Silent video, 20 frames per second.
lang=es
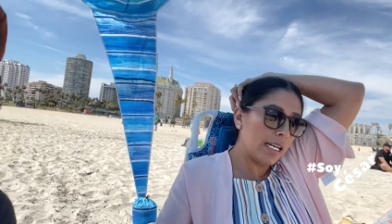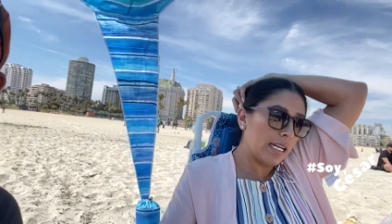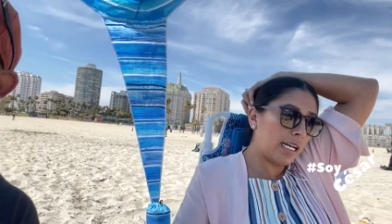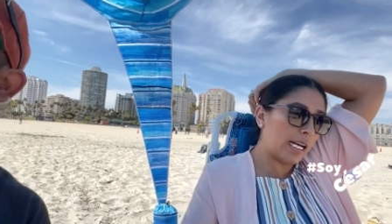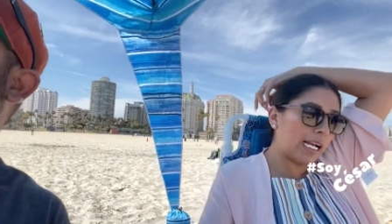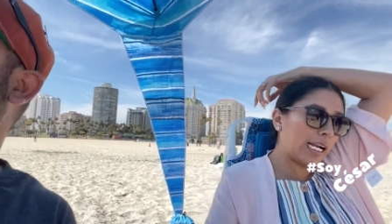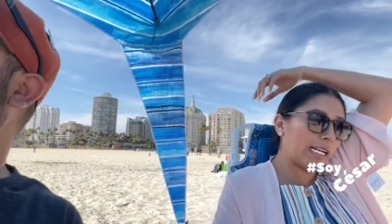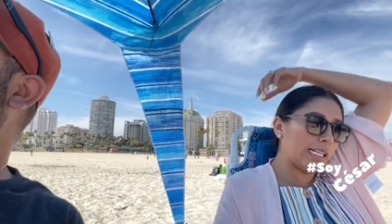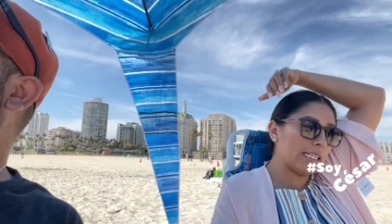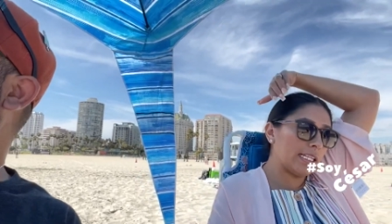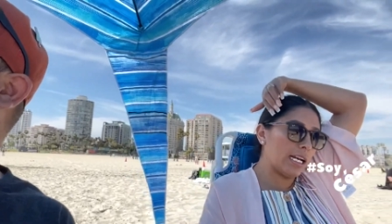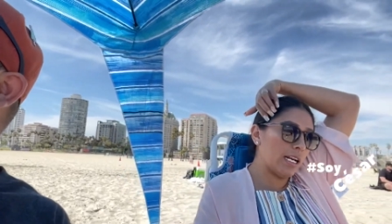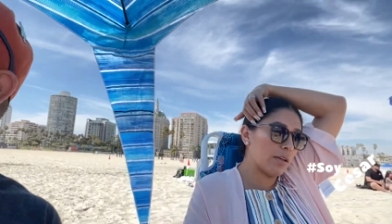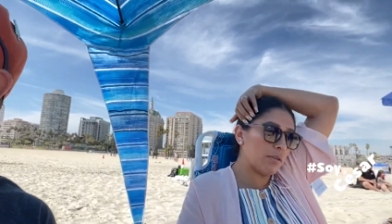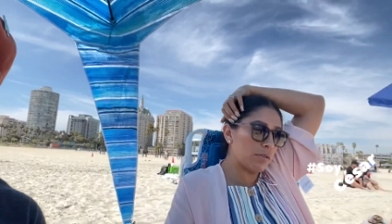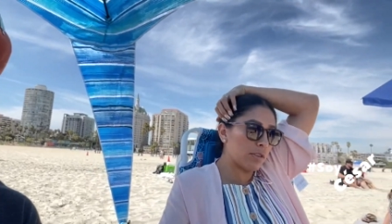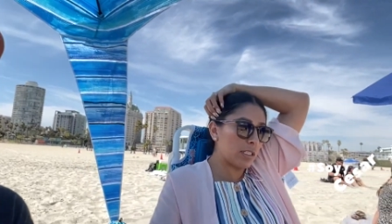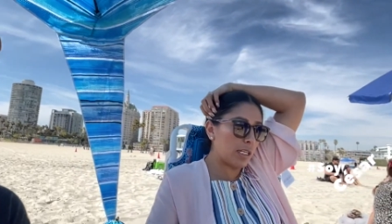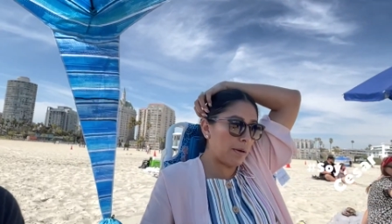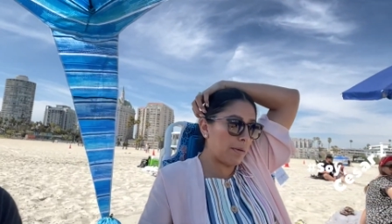la gente le
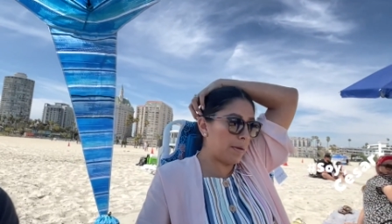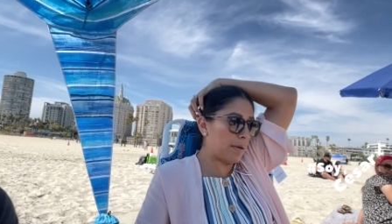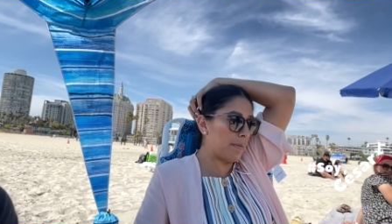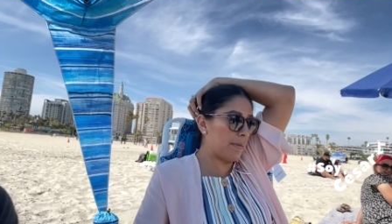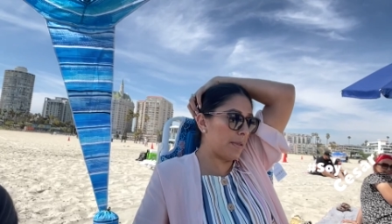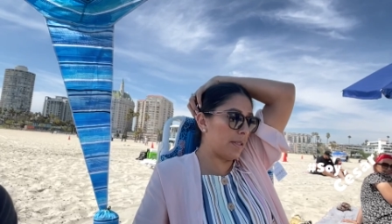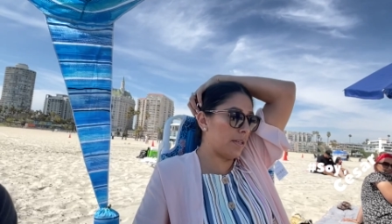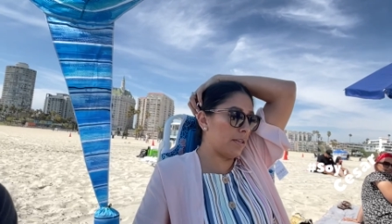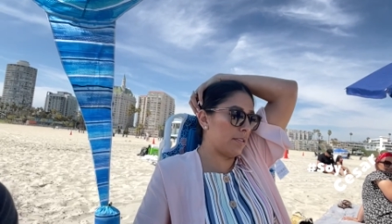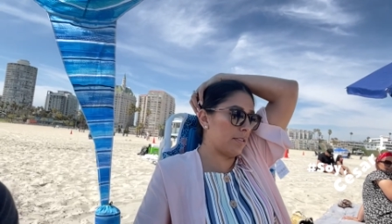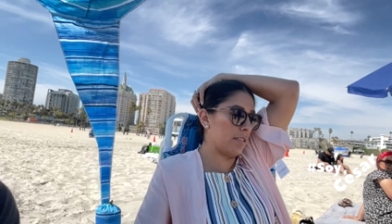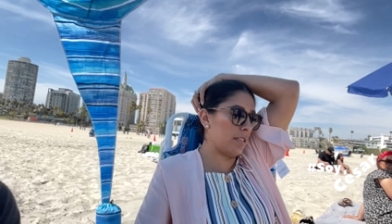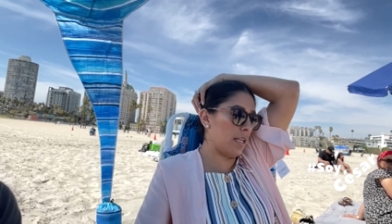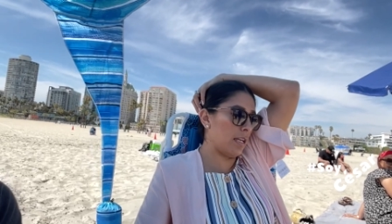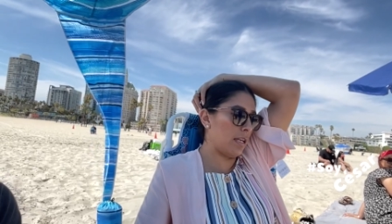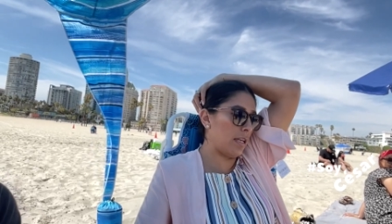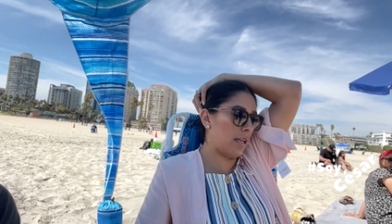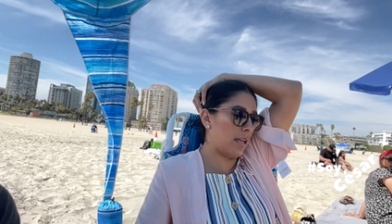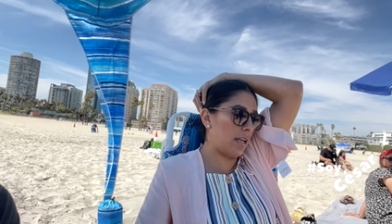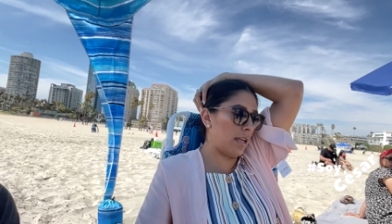gusta ver videos
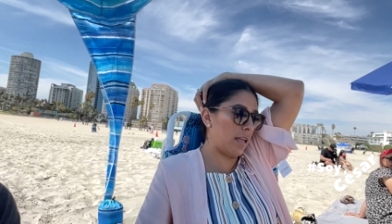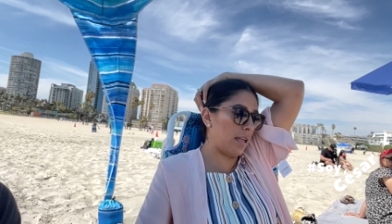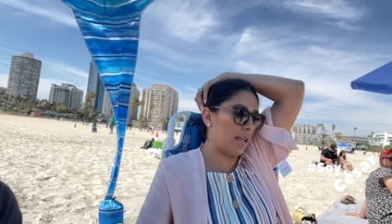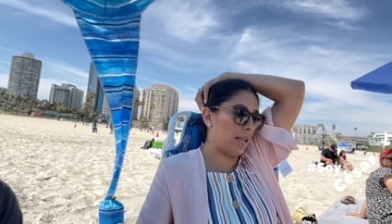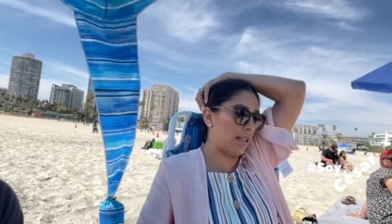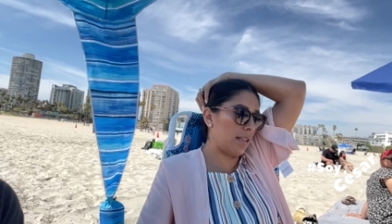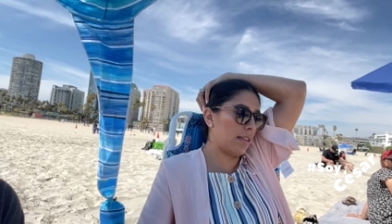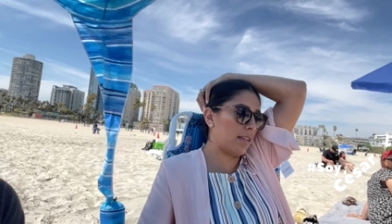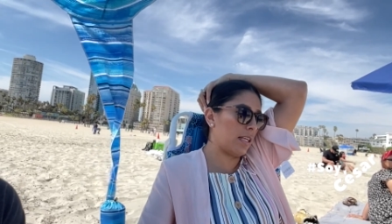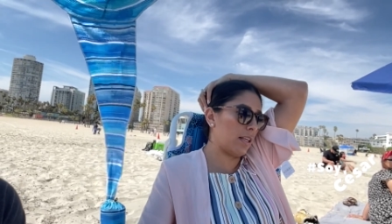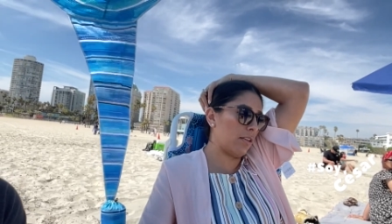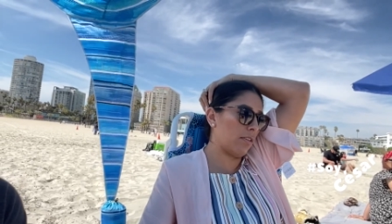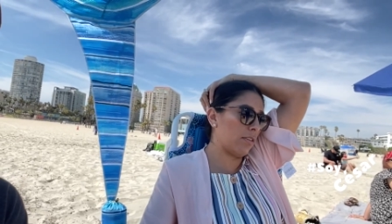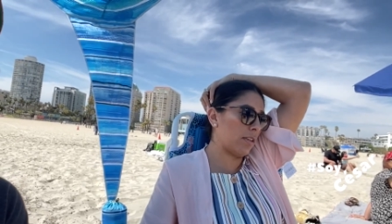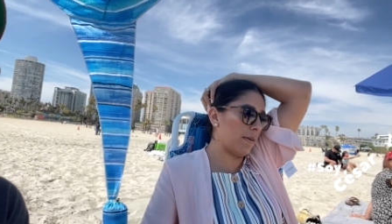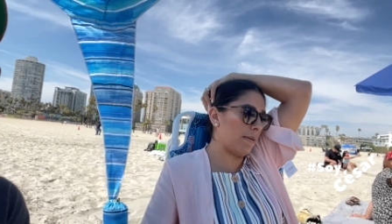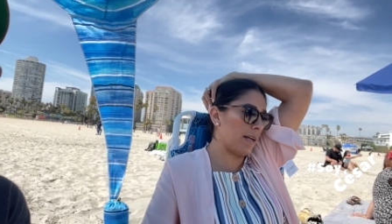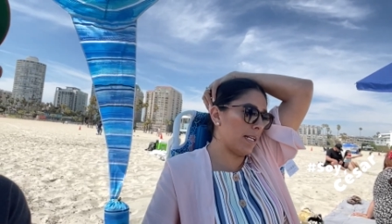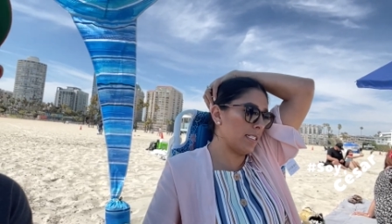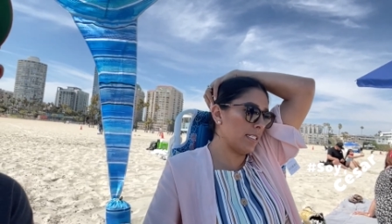de,
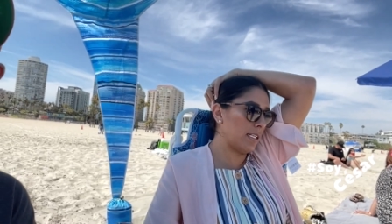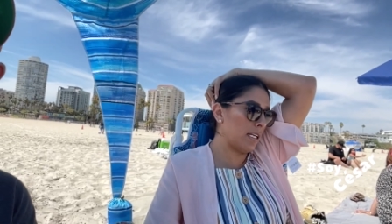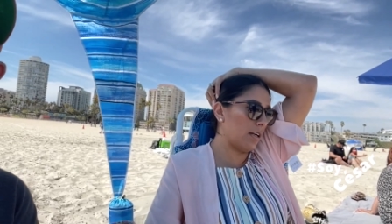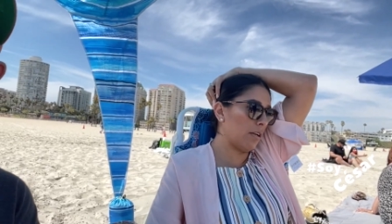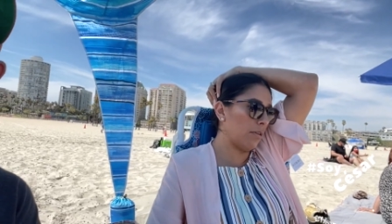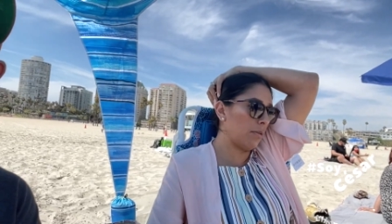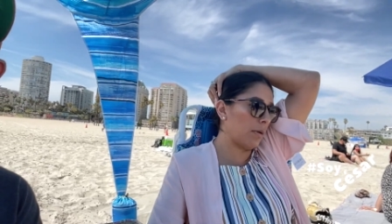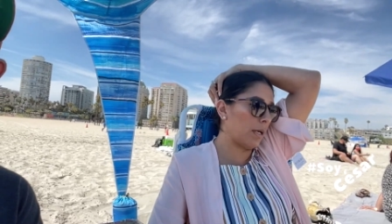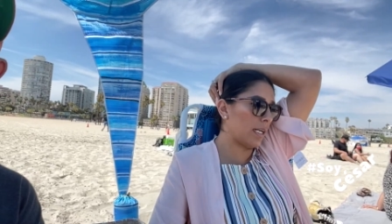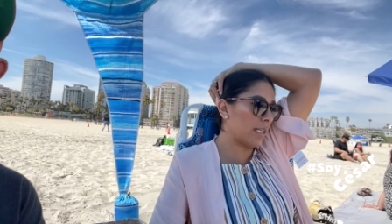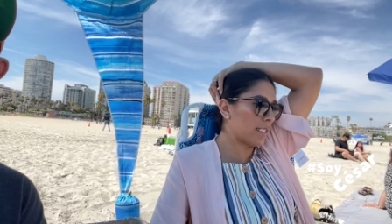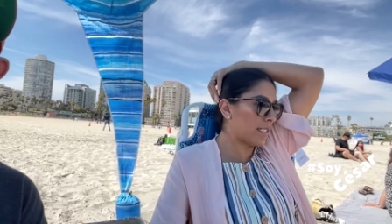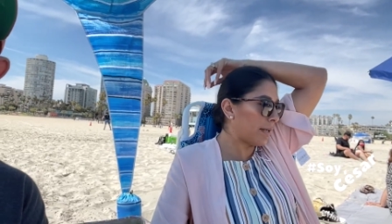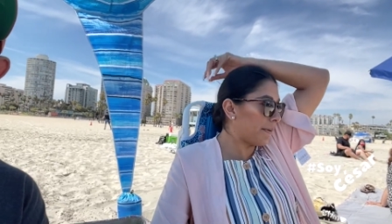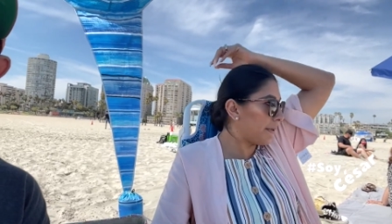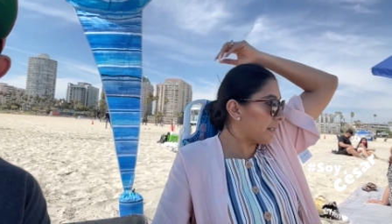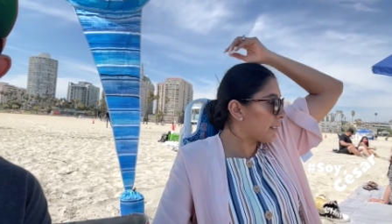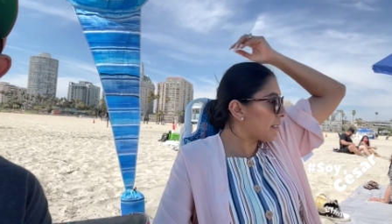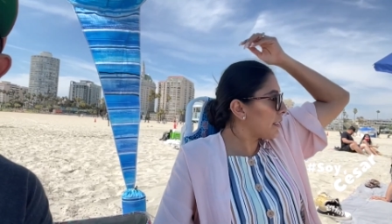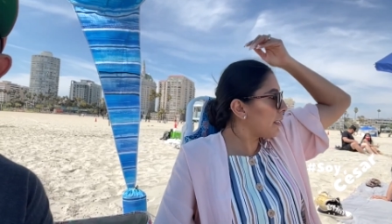de vas, a los lugares que
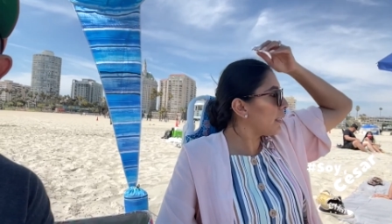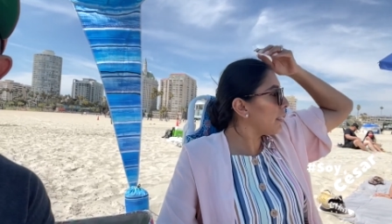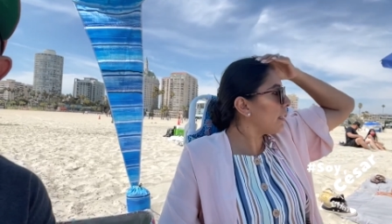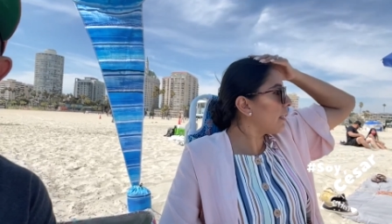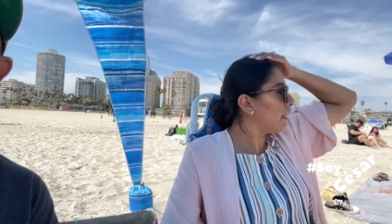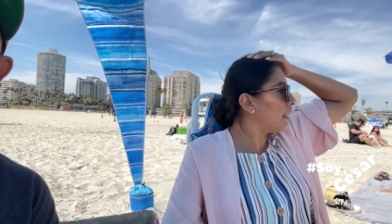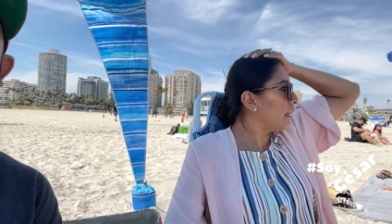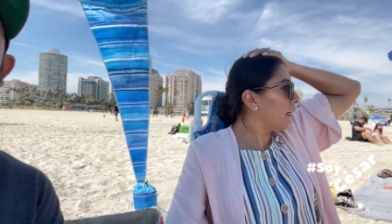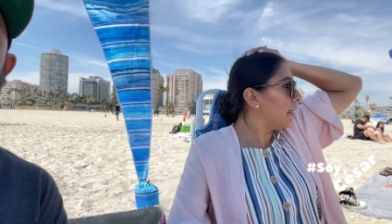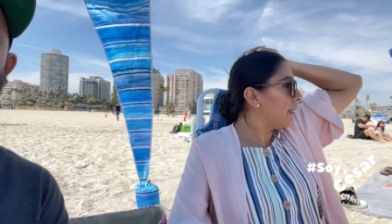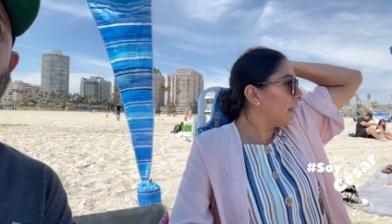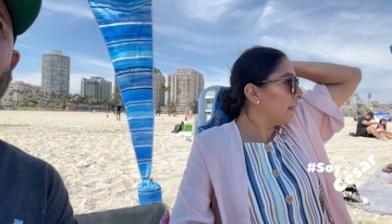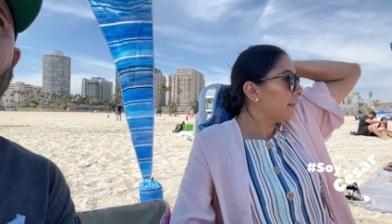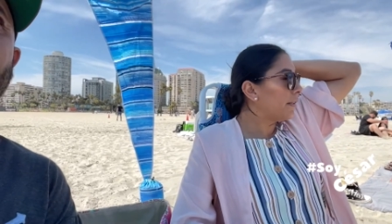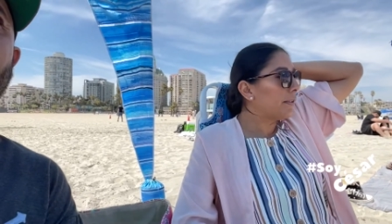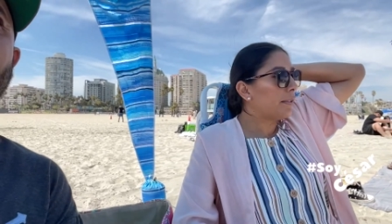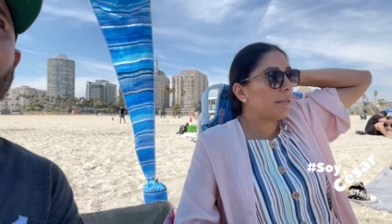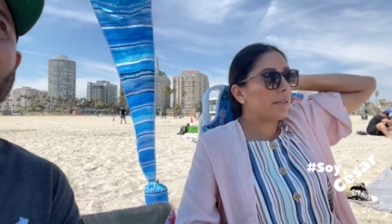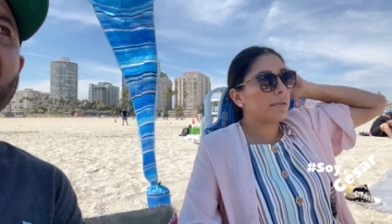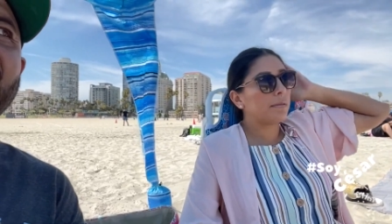vas. Sí.
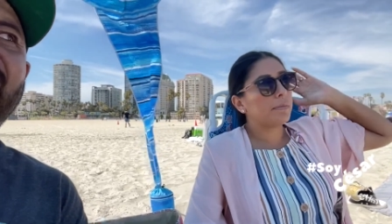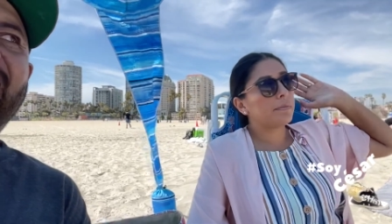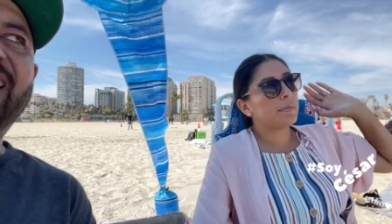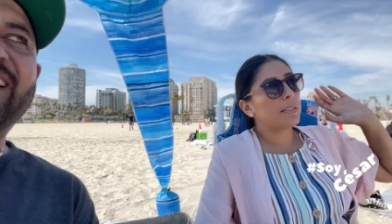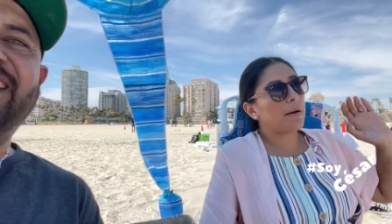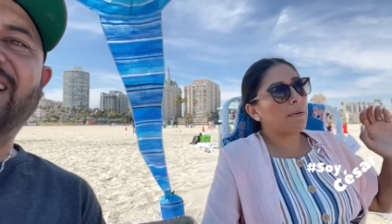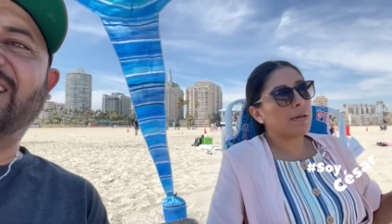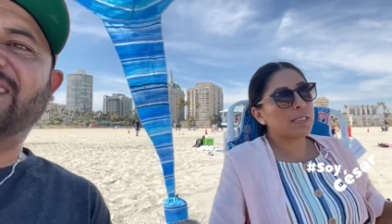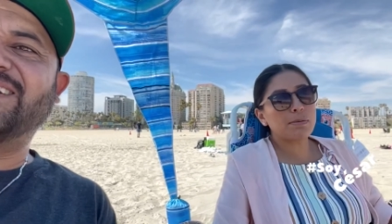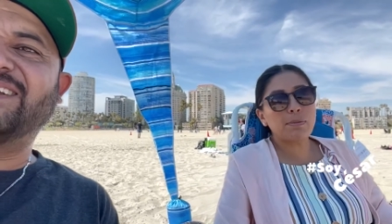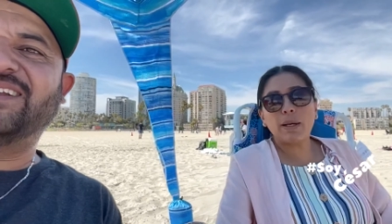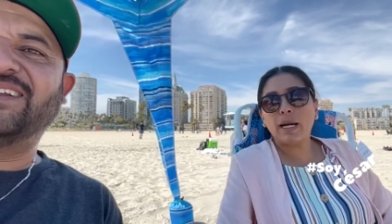Ayer.